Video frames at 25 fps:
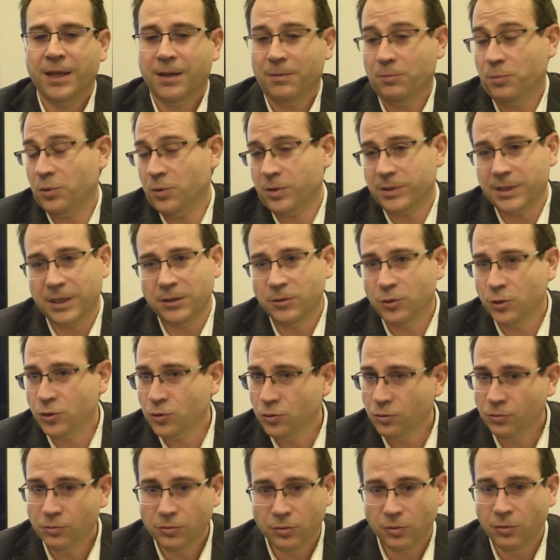Por tanto,
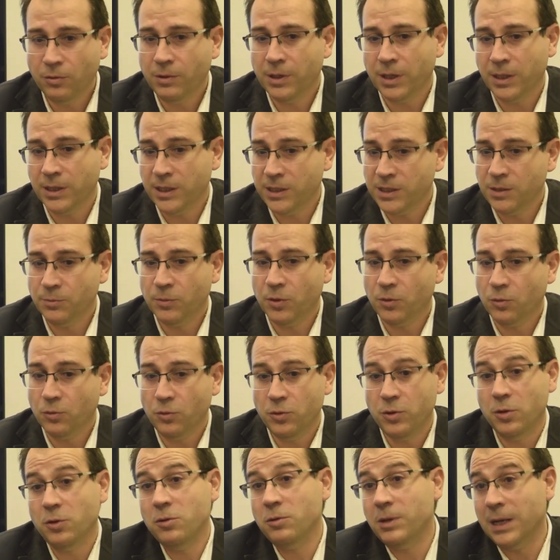es un, grandísimo
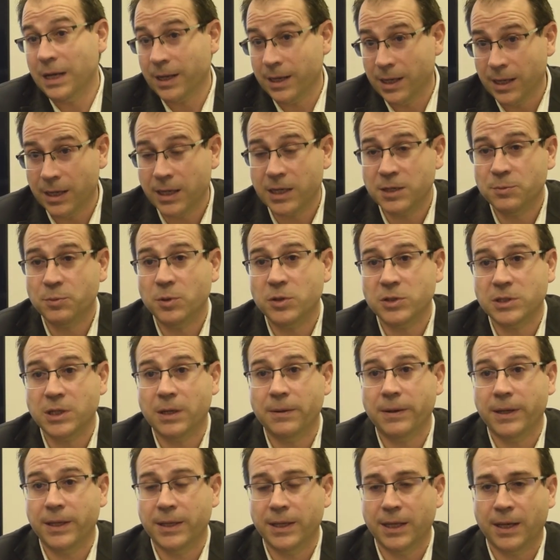orgullo y una gran
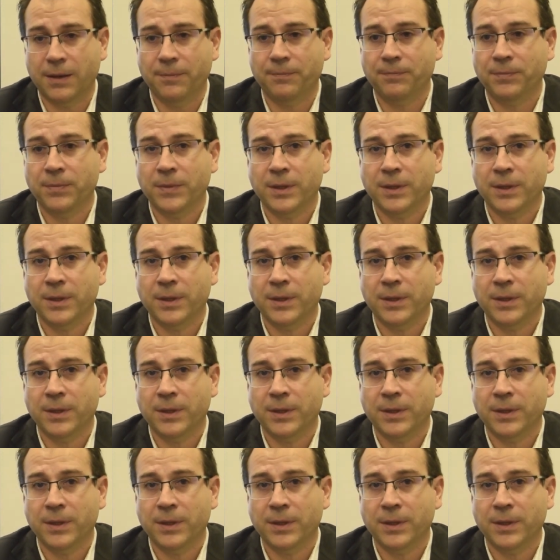responsabilidad.